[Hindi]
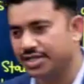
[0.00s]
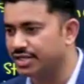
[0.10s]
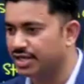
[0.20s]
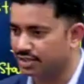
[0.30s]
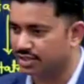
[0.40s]

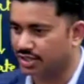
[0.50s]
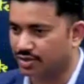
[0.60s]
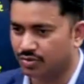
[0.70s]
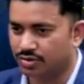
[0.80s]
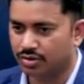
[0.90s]
इतना जानना
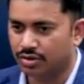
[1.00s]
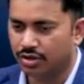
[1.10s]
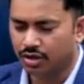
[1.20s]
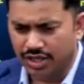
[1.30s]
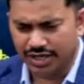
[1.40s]
चाहता हूं
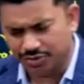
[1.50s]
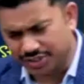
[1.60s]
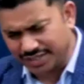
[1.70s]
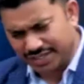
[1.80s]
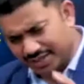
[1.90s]
देन यू
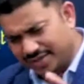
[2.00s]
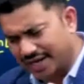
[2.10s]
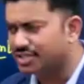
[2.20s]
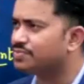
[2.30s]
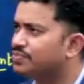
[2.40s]
से सर
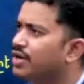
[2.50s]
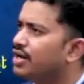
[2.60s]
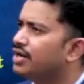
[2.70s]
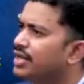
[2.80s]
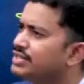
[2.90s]

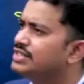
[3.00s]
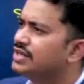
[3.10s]
ट्रांसफर इज